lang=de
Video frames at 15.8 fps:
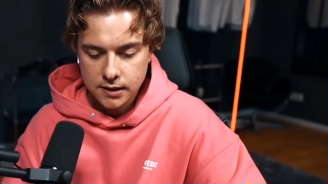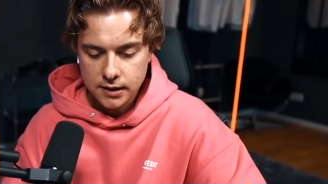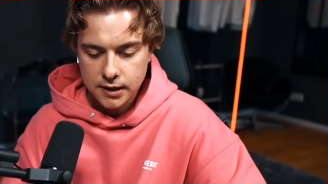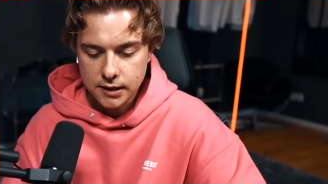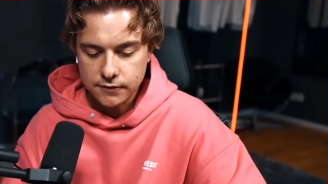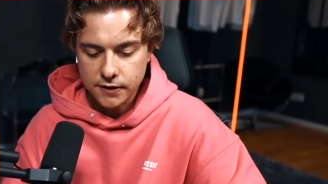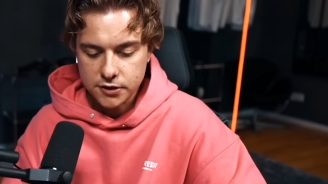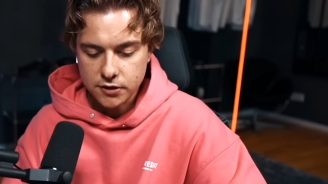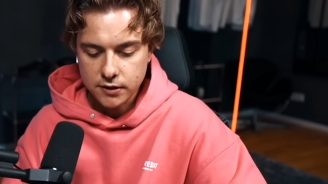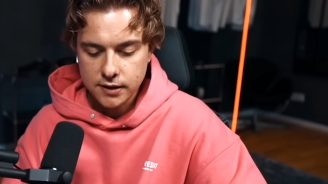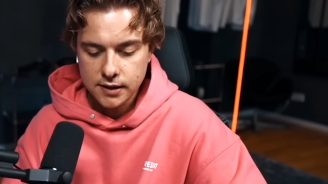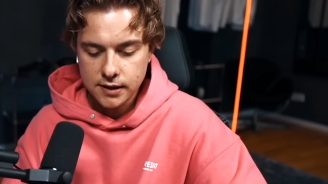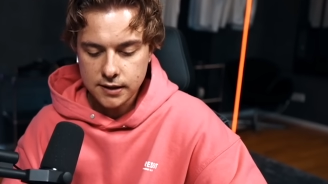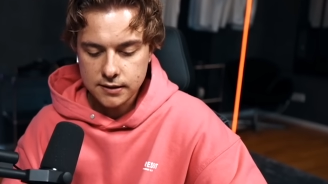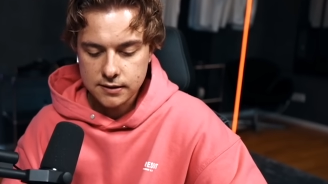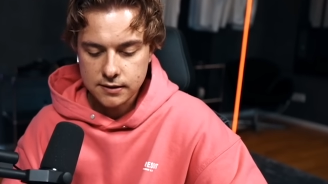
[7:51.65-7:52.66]
Ich war
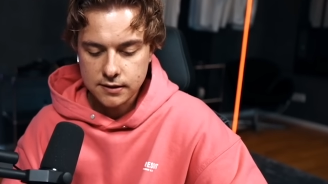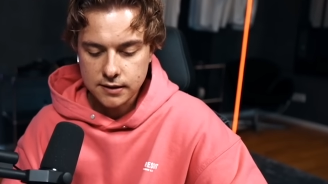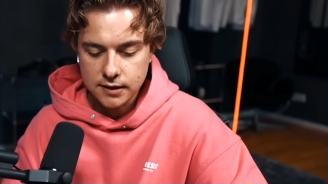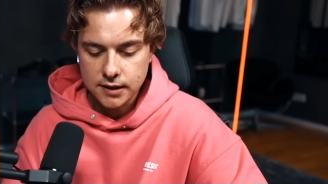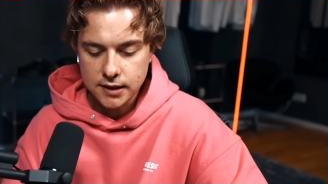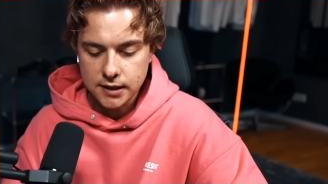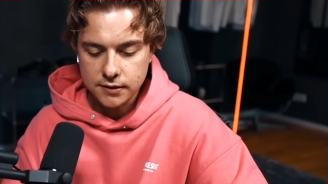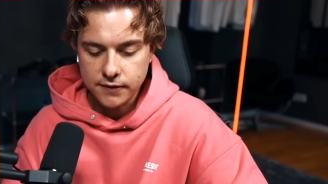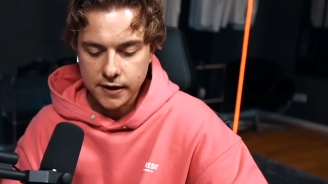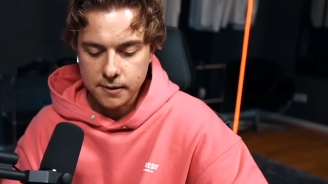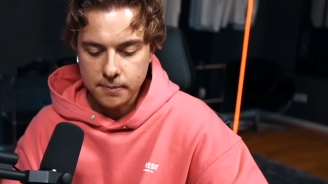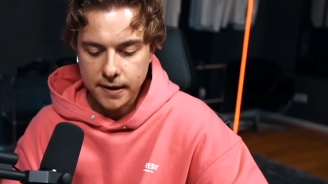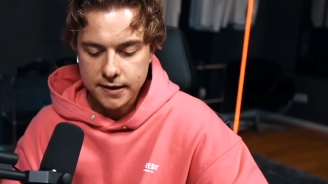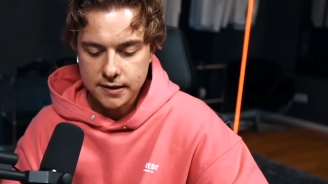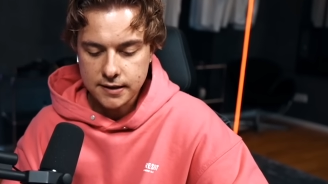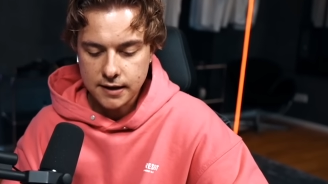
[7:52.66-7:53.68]
schockiert. Ich werde
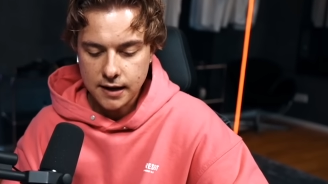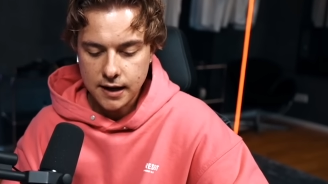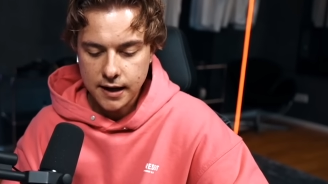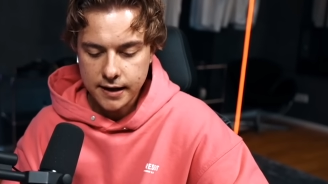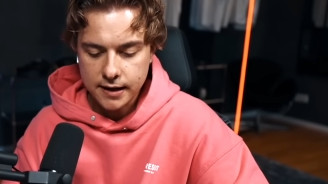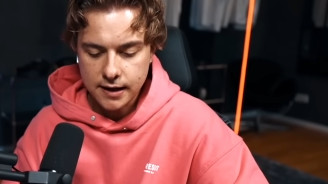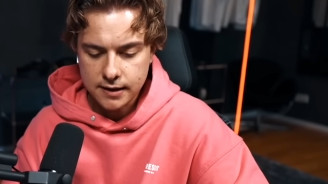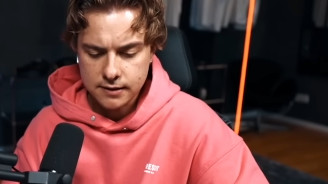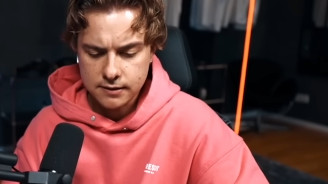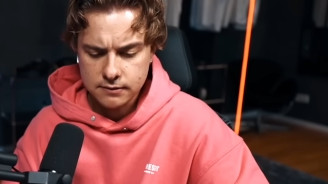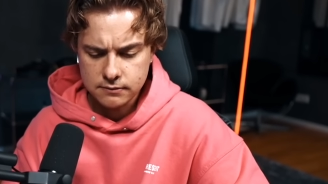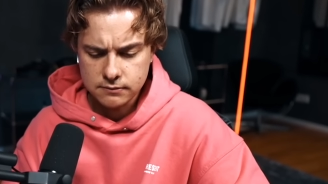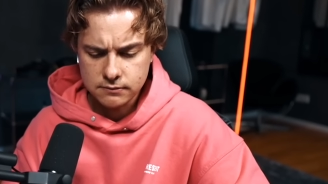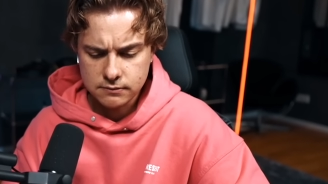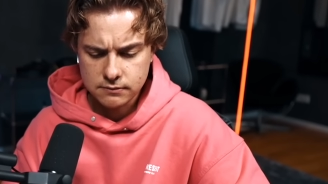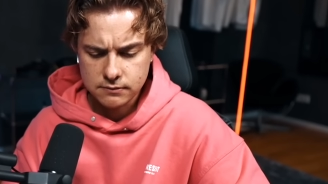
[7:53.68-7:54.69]
bald
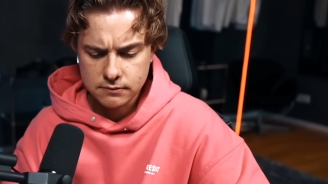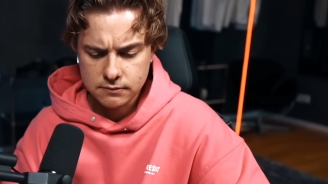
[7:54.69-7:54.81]
heiraten.